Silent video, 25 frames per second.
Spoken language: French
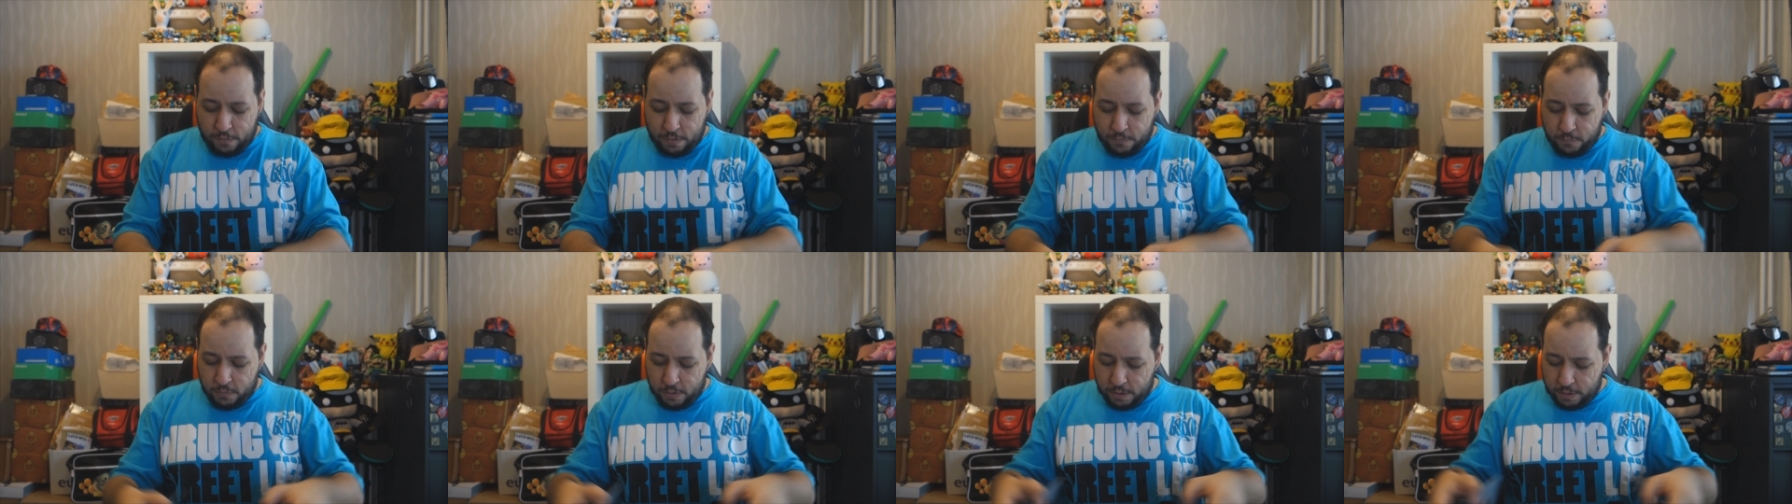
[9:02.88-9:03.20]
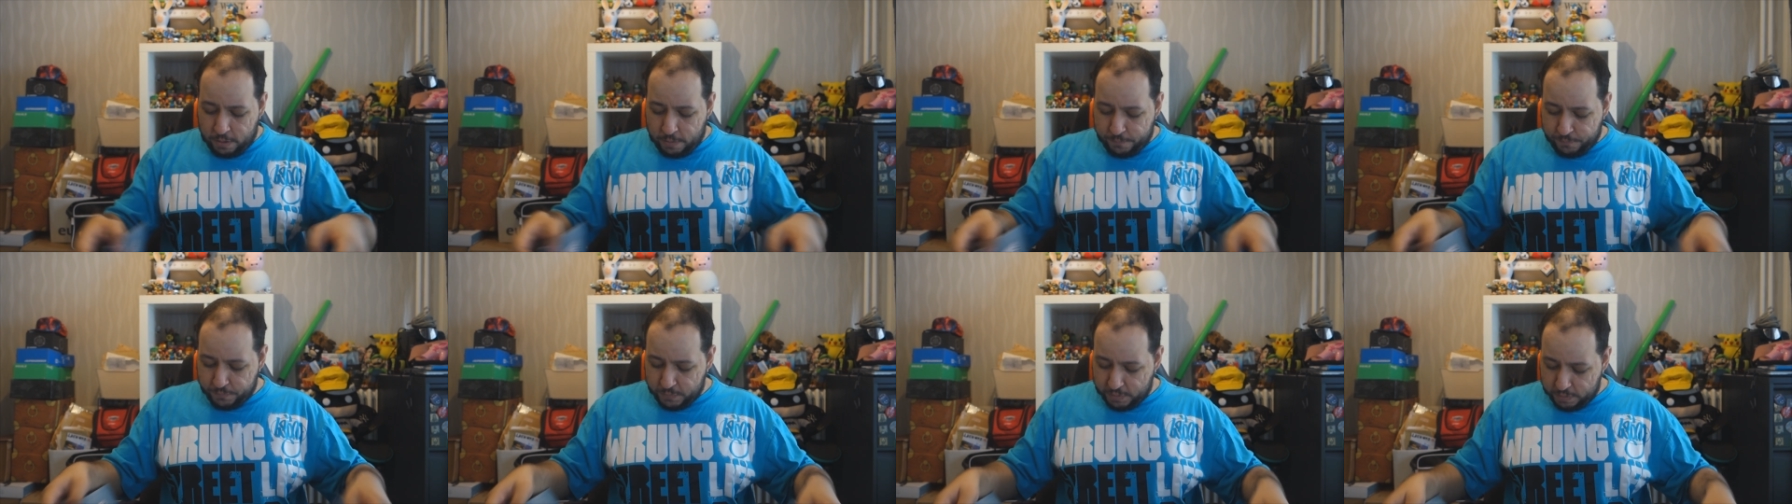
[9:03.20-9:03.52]
on va
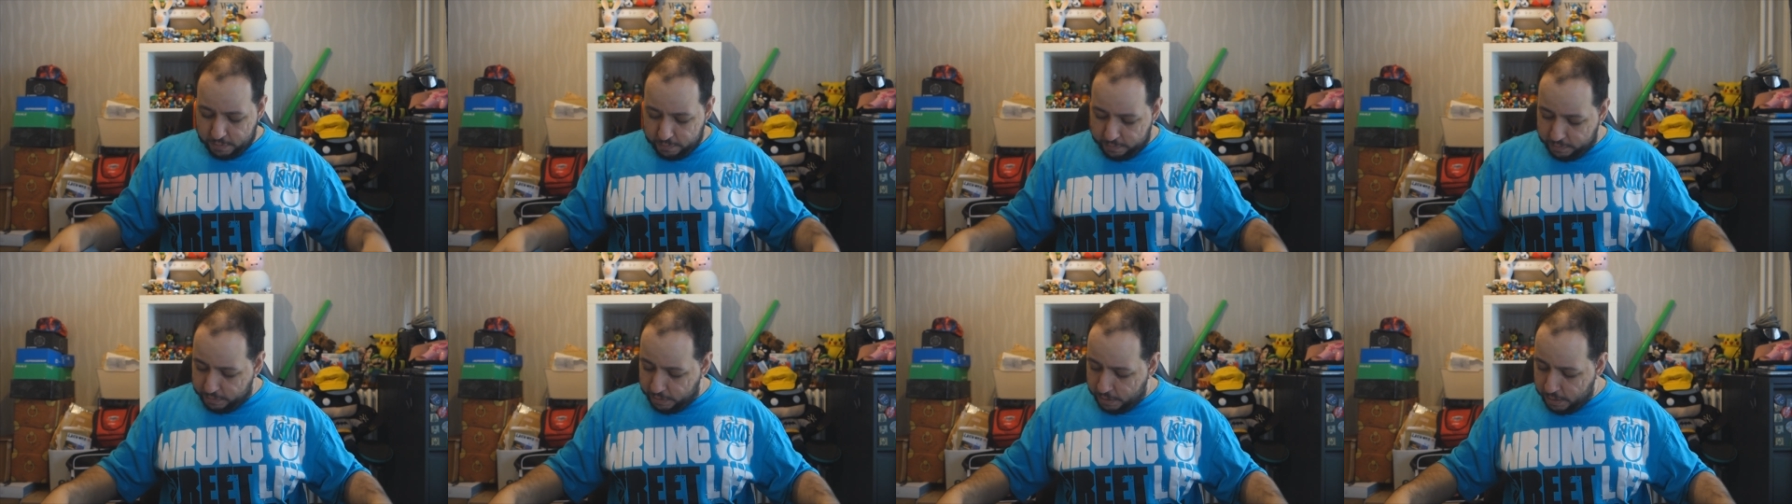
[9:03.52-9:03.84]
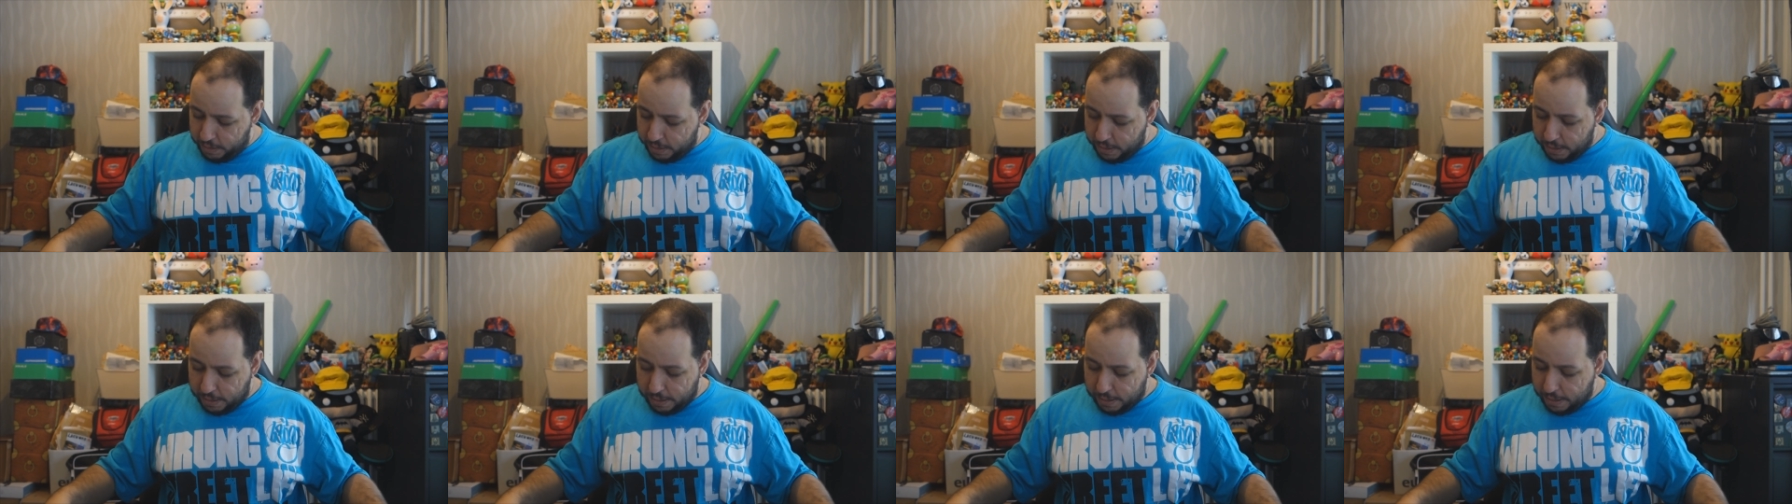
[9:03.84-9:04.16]
voir ce
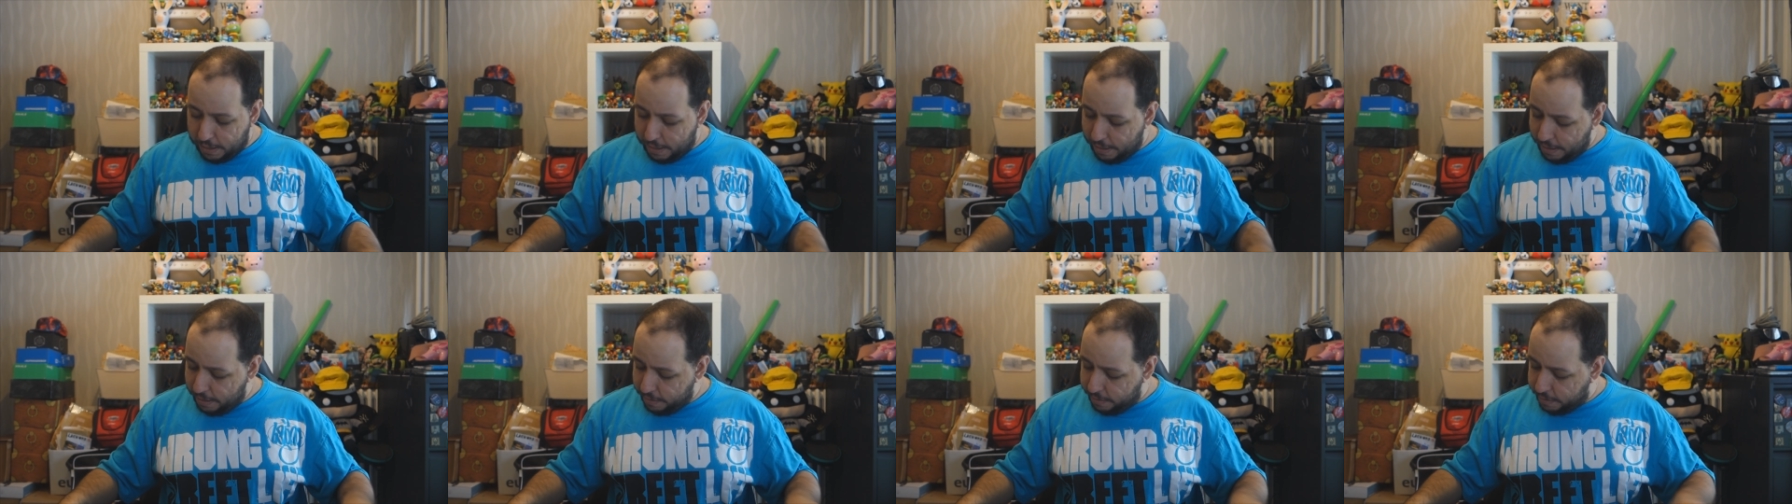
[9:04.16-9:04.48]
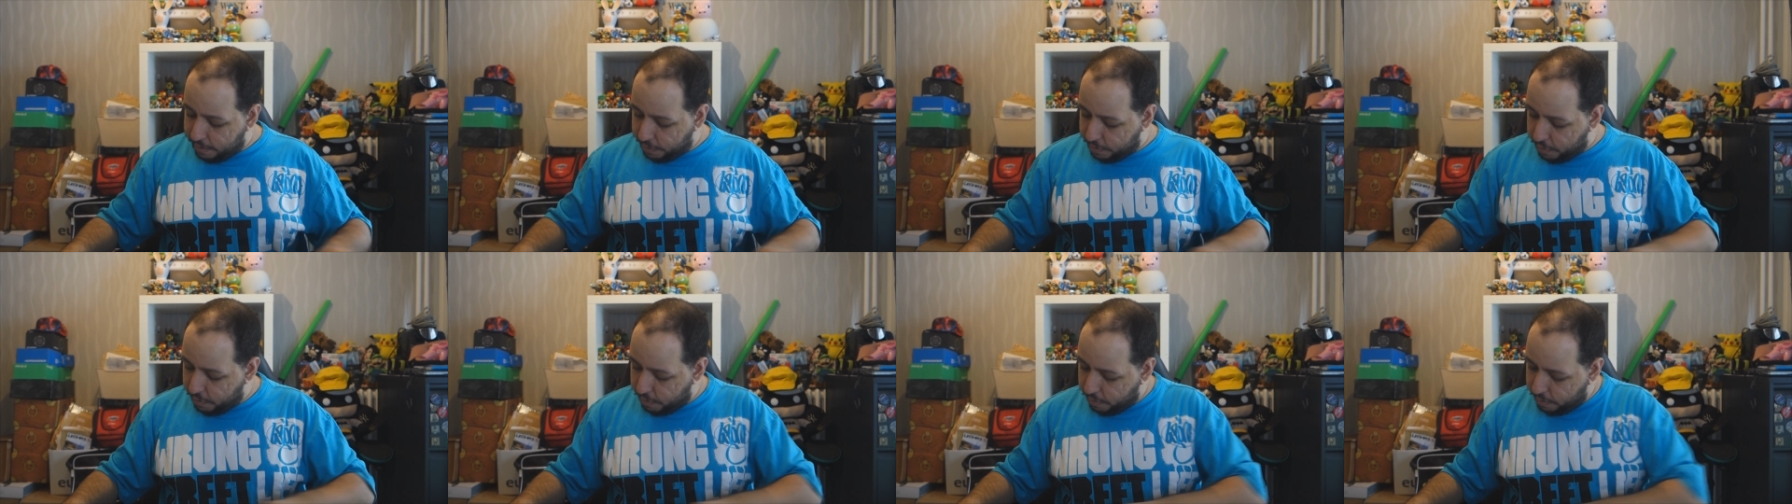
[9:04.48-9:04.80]
qu'il y a à
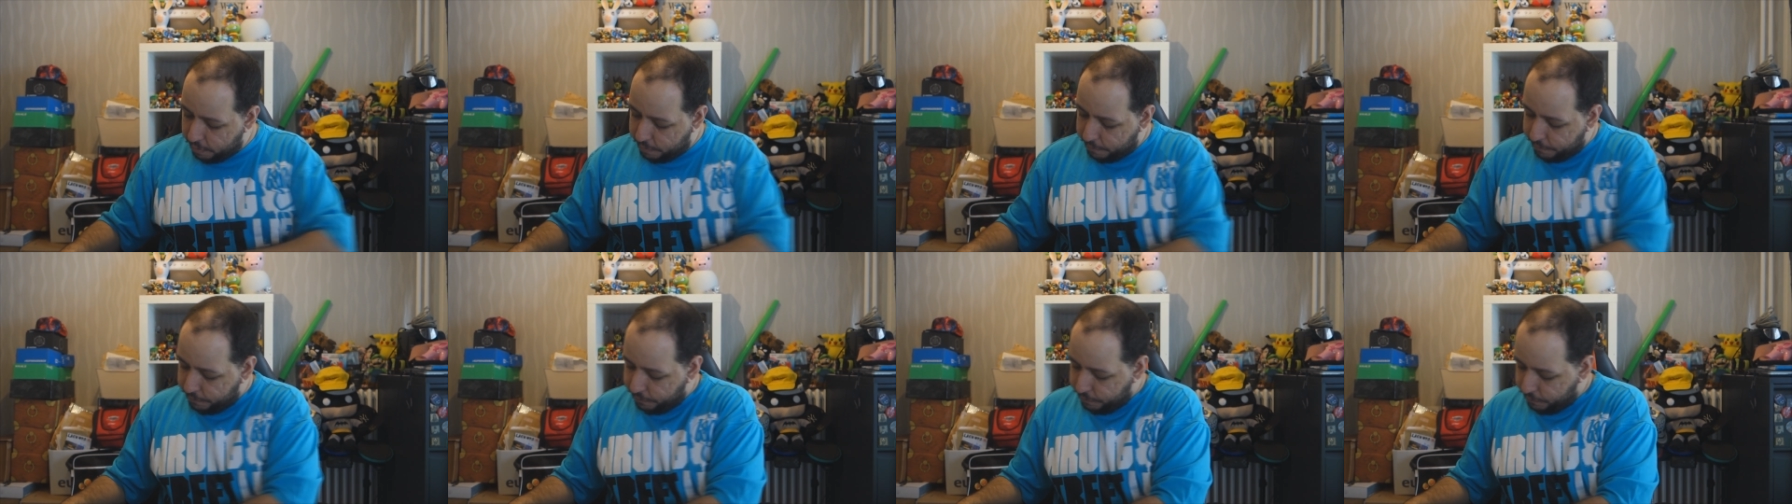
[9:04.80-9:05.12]
l'intérieur,